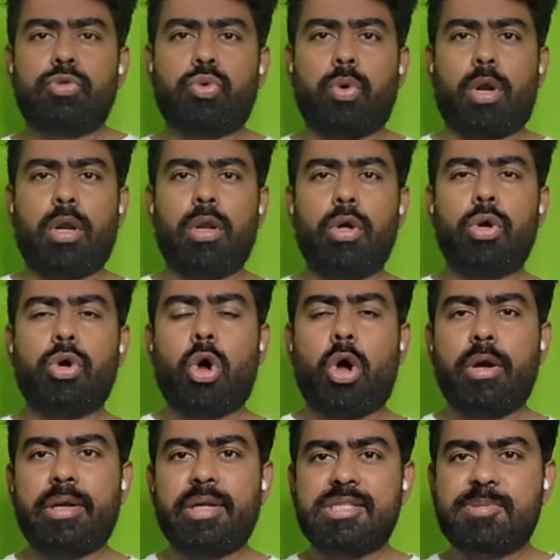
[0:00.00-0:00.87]
త్వరలో
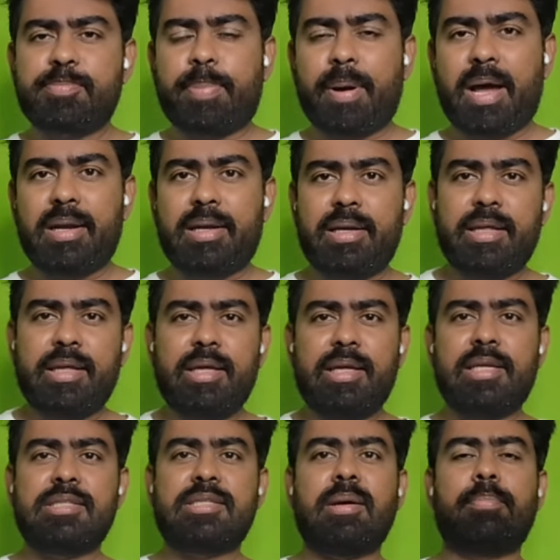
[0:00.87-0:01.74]
కాంగ్రెస్
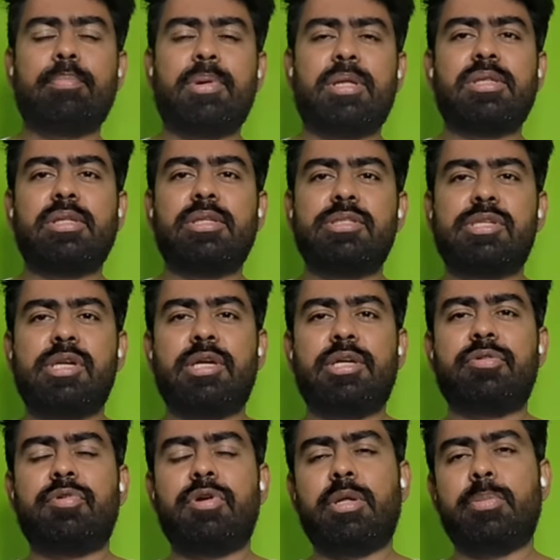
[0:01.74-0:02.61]
పార్టీకి
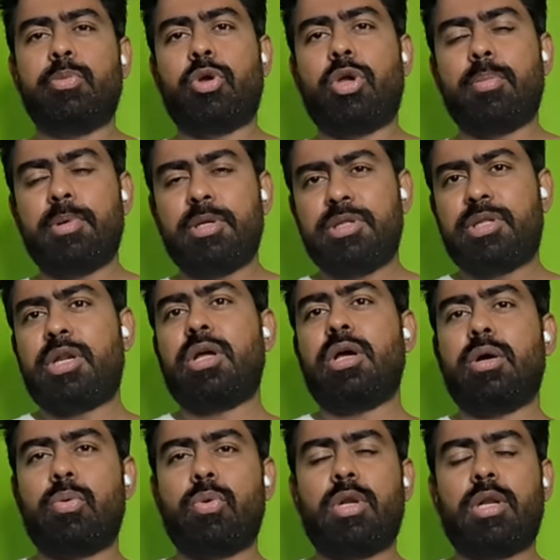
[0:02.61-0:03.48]
సంబంధించినటువంటి
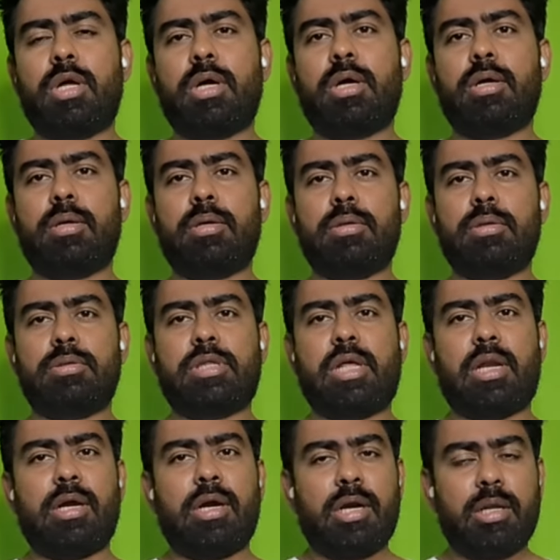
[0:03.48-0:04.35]
ముఖ్యమంత్రిగా ఉన్న
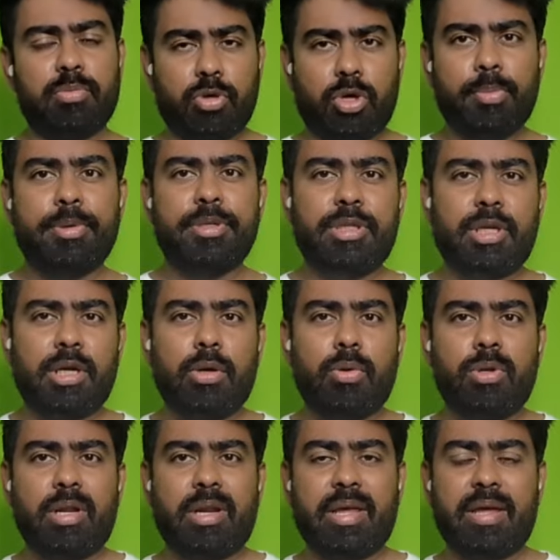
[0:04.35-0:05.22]
తెలంగాణ ముఖ్యమంత్రిగా
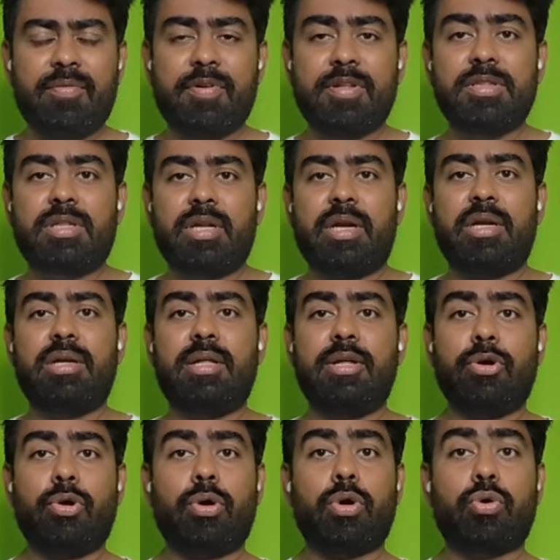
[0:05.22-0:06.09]
ఉన్న రేవంత్
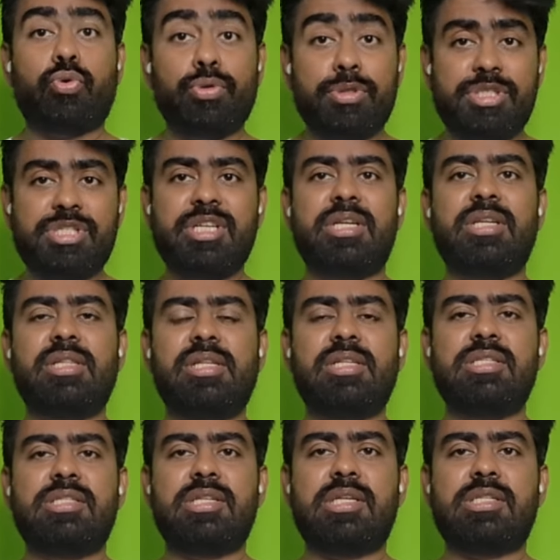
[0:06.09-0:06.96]
రెడ్డి యొక్క కుర్చీని
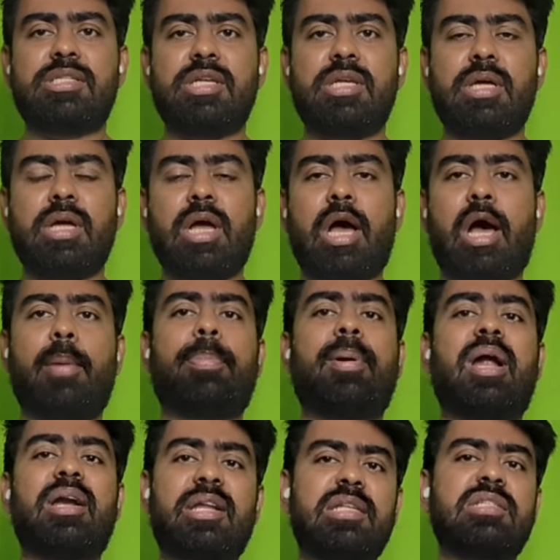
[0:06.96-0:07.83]
దించేసి ఆ
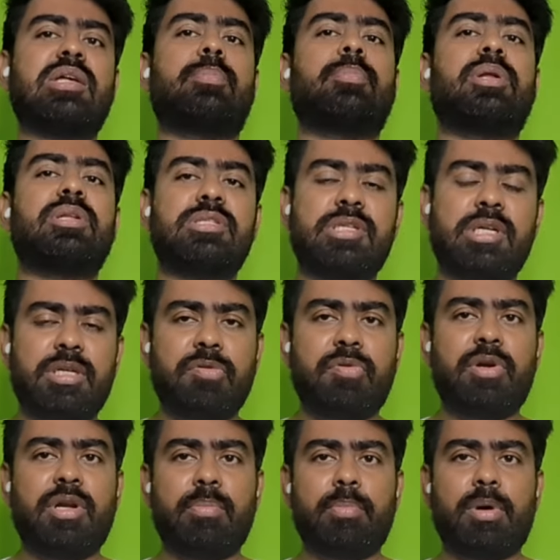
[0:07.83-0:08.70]
పార్టీకి
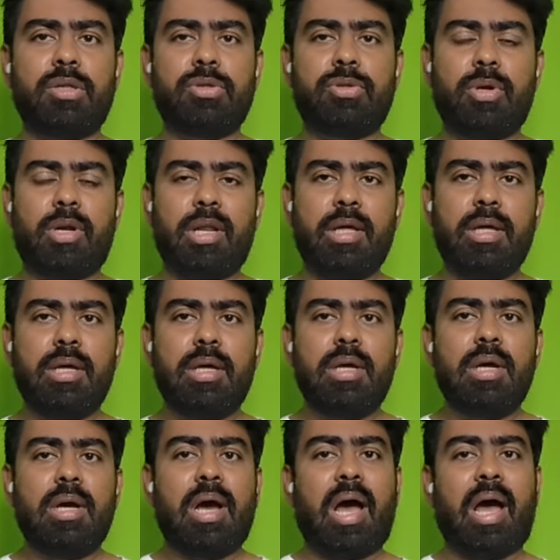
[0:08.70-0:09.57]
సంబంధించినటువంటి మంత్రులే
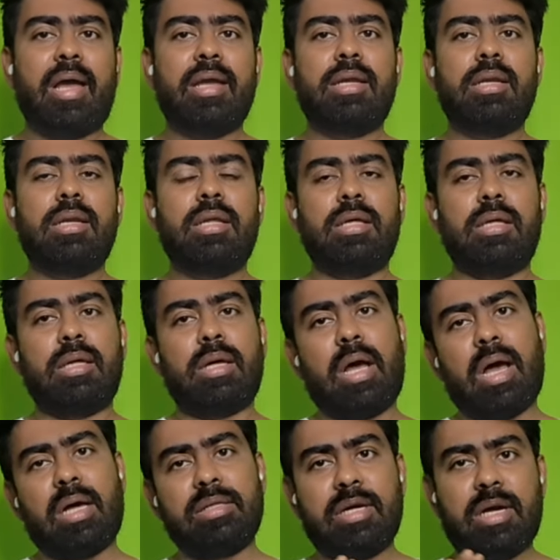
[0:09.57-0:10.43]
ఆయన్ని
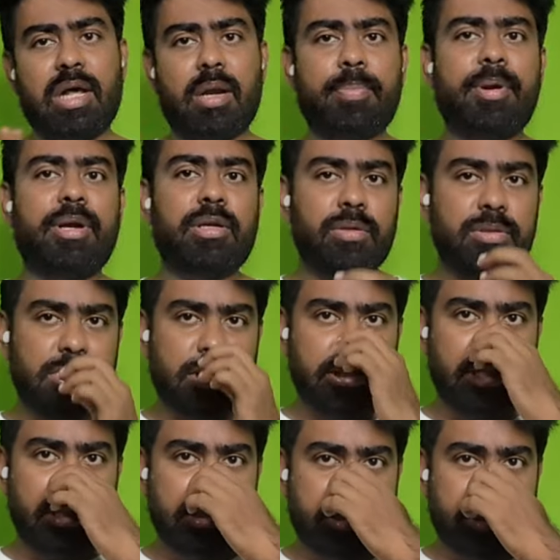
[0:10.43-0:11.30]
అధికారపేట నుంచి
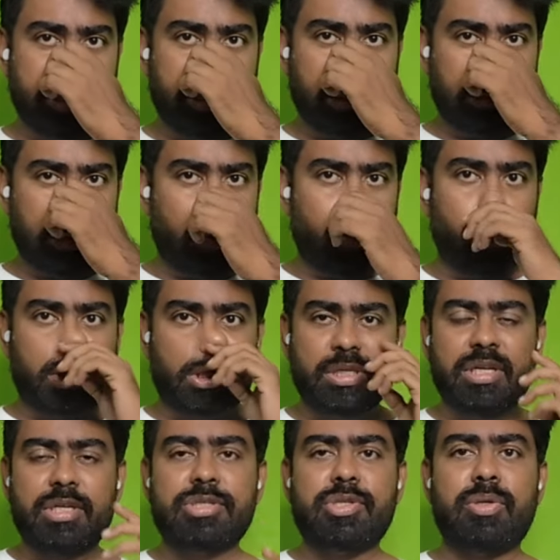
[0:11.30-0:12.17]
దించేయడానికి కుట్ర
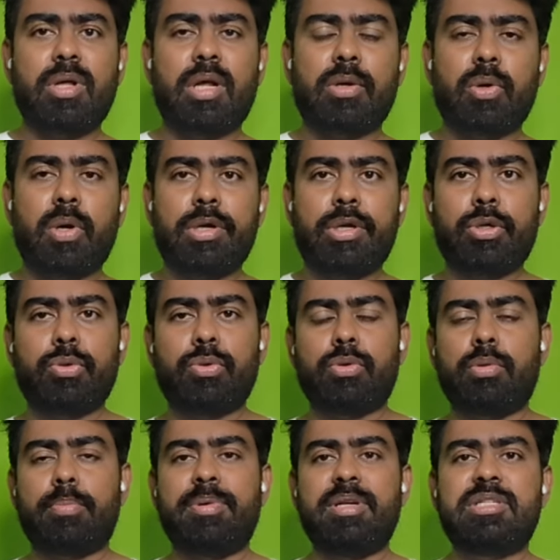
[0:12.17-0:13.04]
చేస్తున్నారు అంటూ
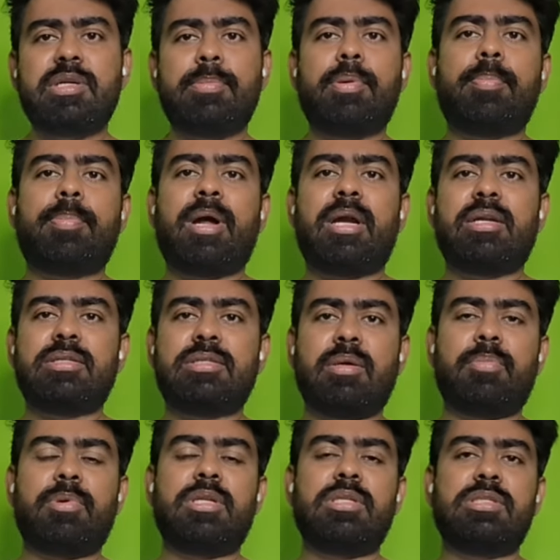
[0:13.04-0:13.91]
బీజేపీ పార్టీకి
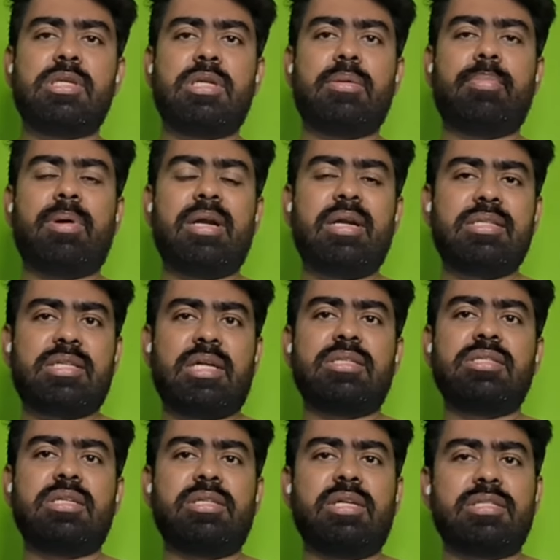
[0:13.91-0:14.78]
సంబంధించిన బండి
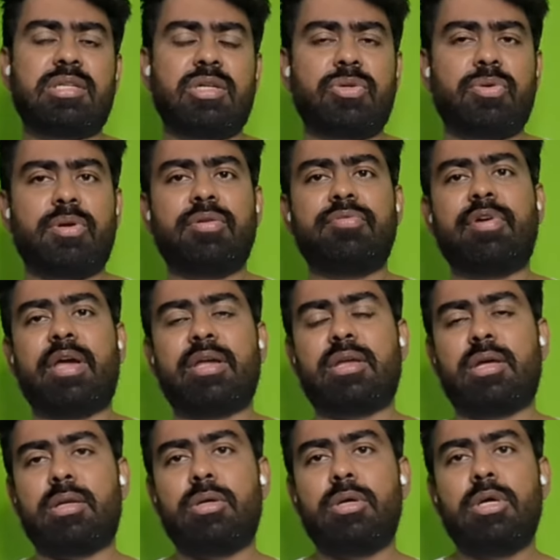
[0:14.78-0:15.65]
సంజయ్ చేసినటువంటి
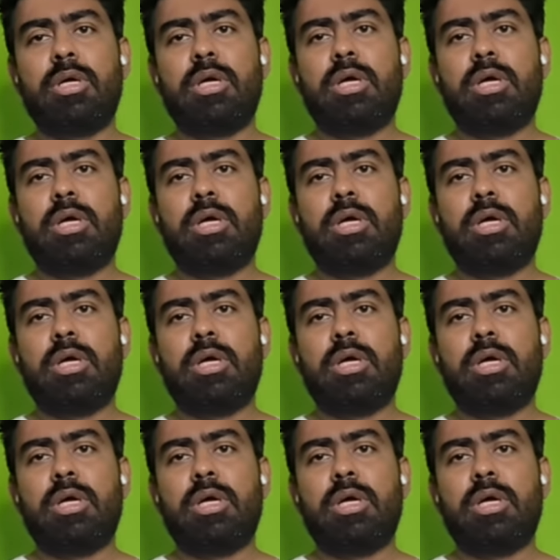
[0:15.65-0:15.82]
వ్యాఖ్యలు